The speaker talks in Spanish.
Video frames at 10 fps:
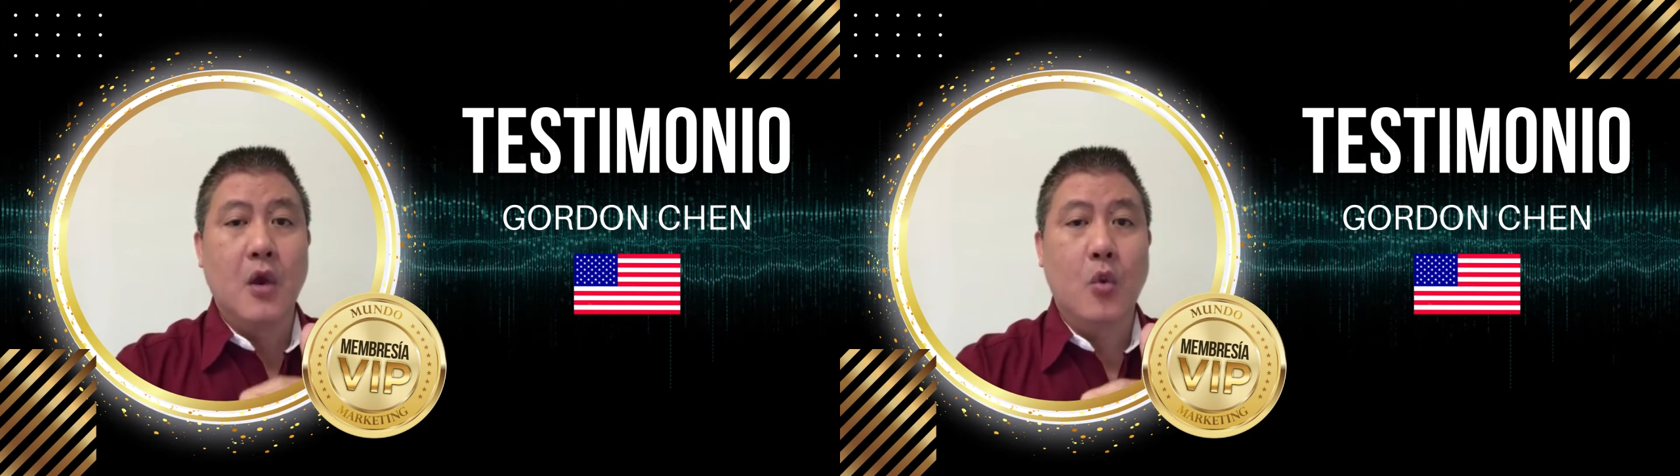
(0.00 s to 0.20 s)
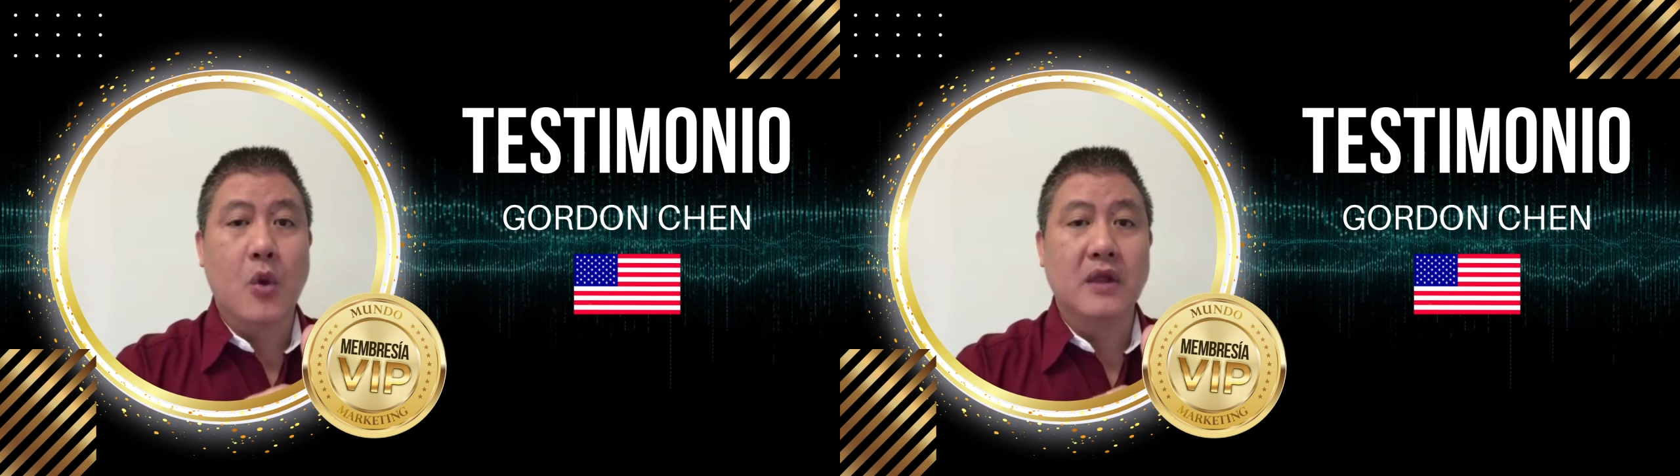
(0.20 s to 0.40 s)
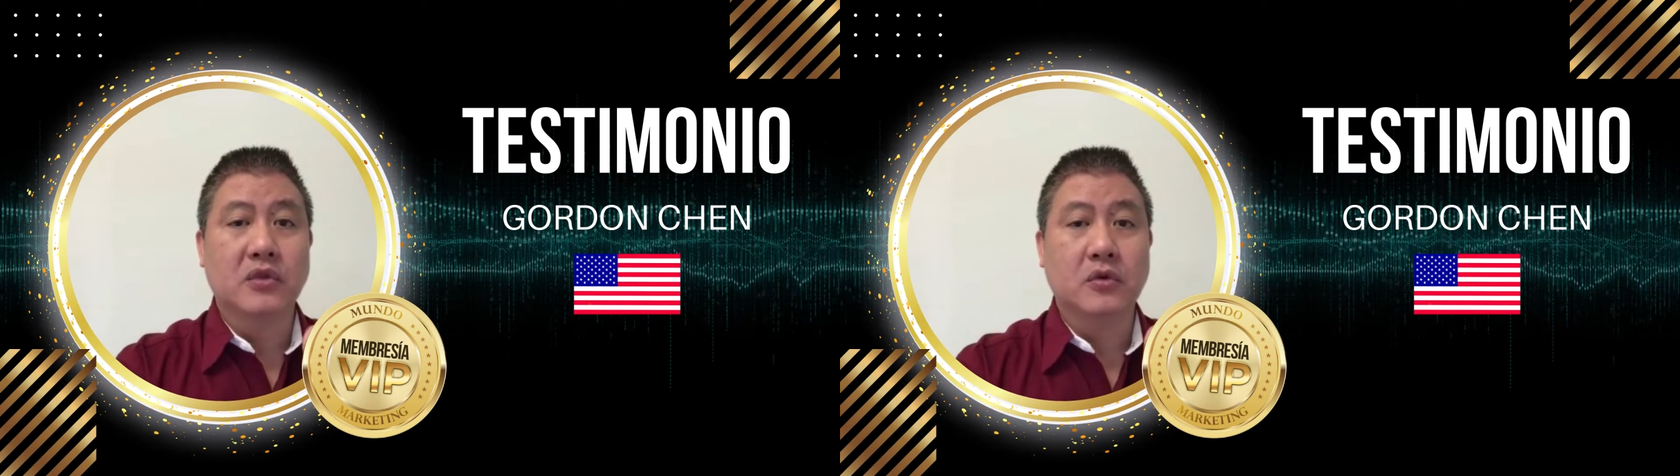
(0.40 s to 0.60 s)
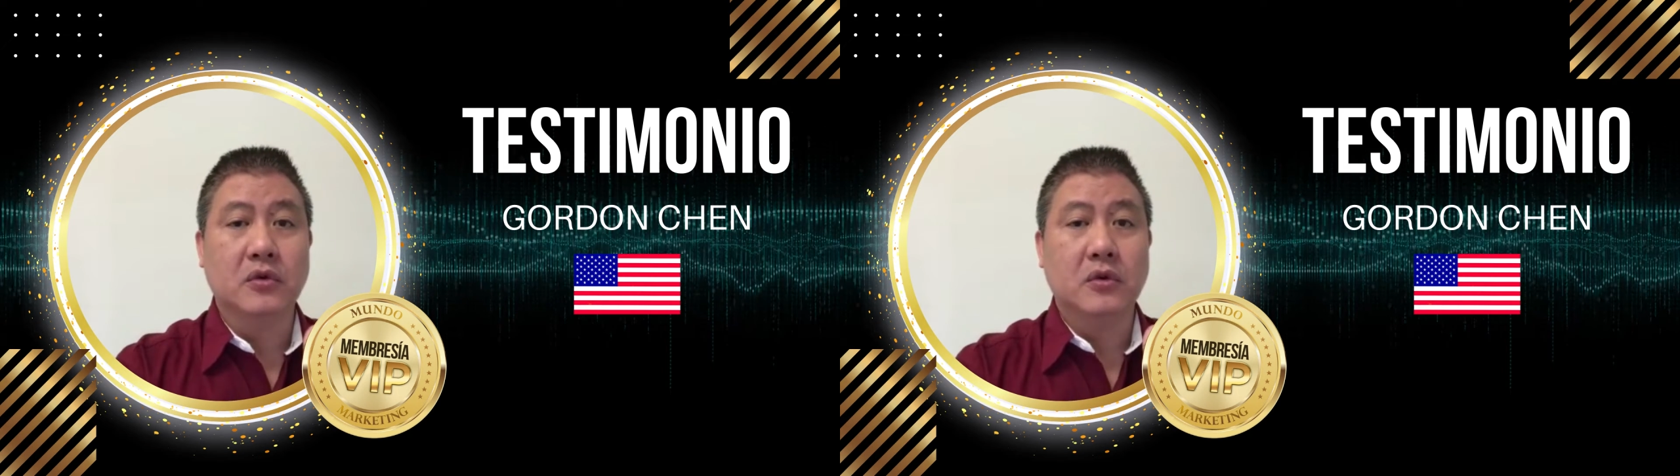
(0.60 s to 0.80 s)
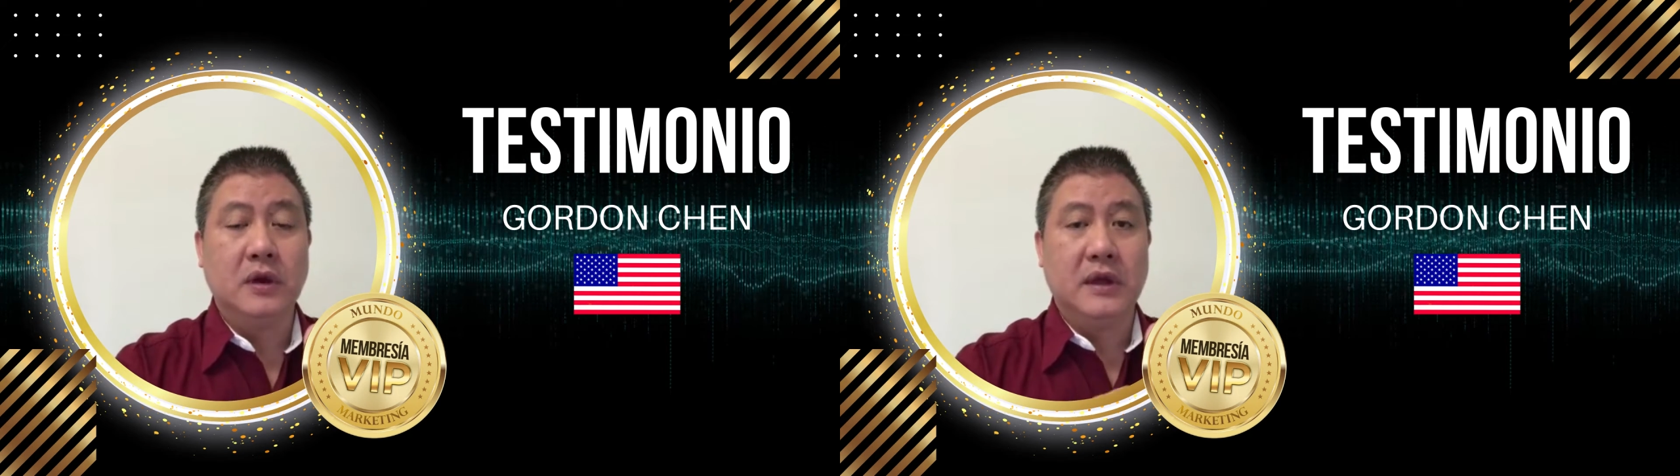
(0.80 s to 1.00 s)
cuántas
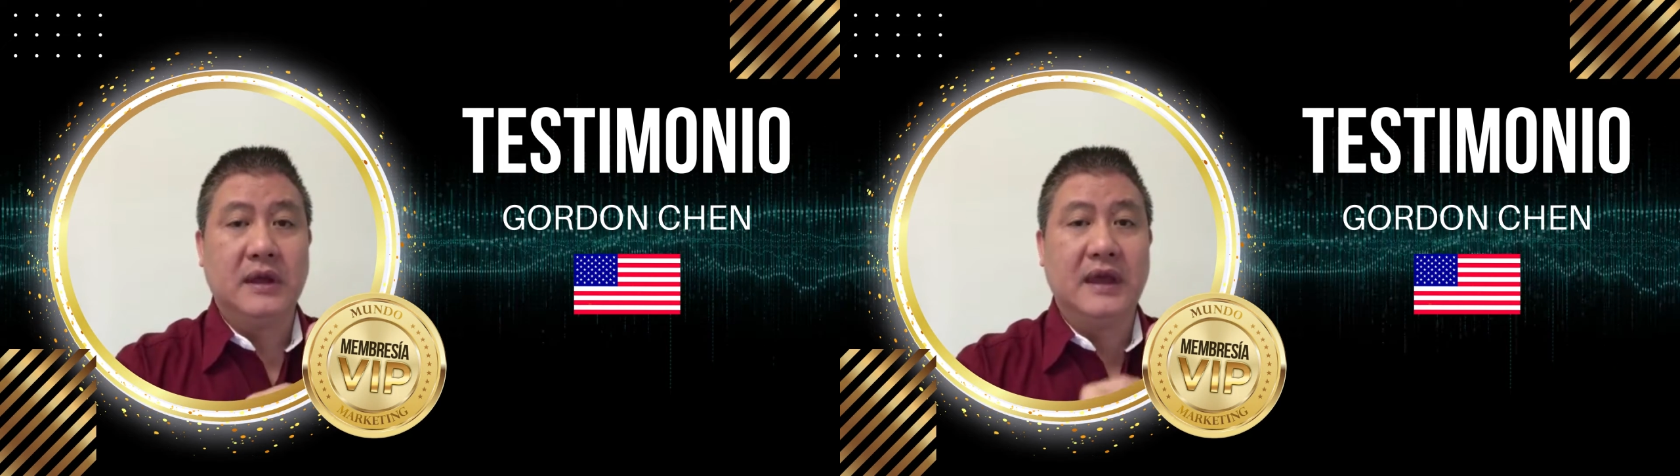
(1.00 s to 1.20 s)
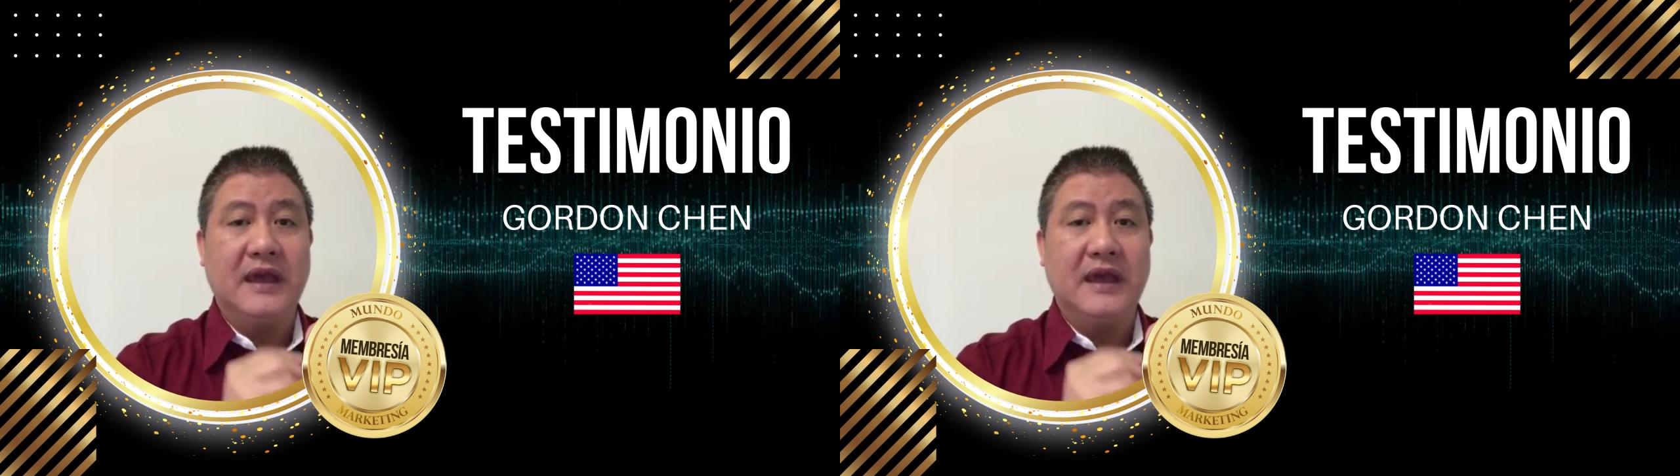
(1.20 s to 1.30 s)
eh,